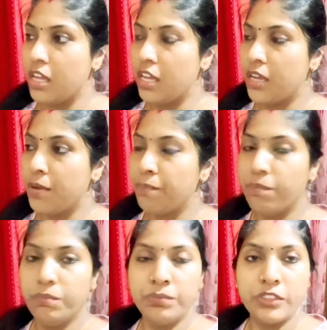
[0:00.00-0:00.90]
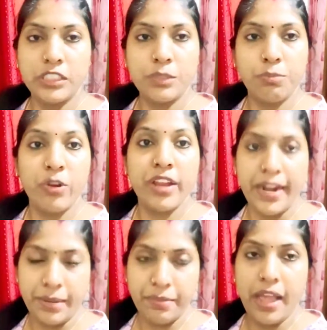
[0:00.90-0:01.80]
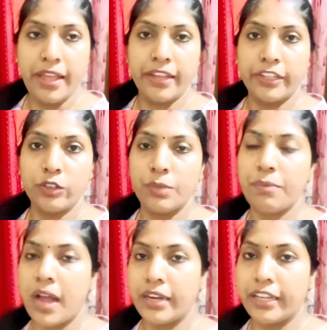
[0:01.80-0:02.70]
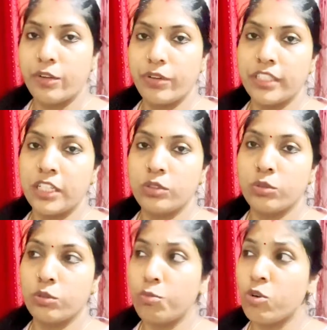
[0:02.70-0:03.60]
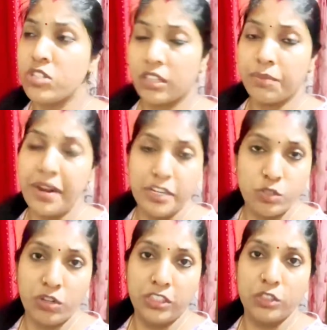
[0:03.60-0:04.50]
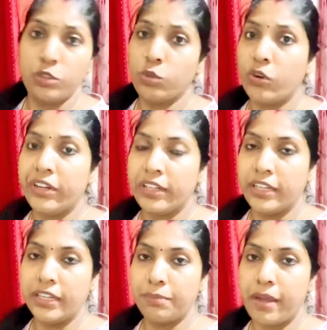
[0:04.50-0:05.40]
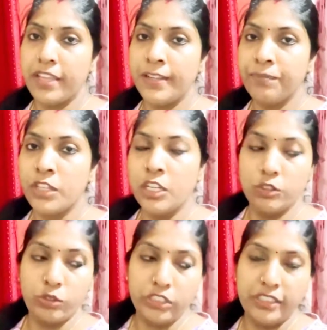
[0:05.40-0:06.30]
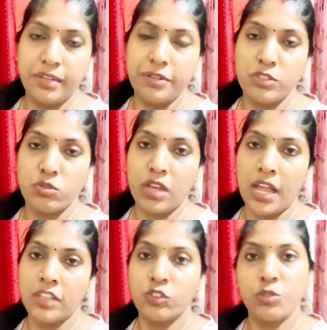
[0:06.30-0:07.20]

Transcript: सब पौने आठ में आए हैं क्योंकि बाहर गए हुए थे तो बहुत ज़्यादा बारिश हो रही थी तो रिकॉर्डिंग नहीं कर पाई तो डिनर बन चुका है तो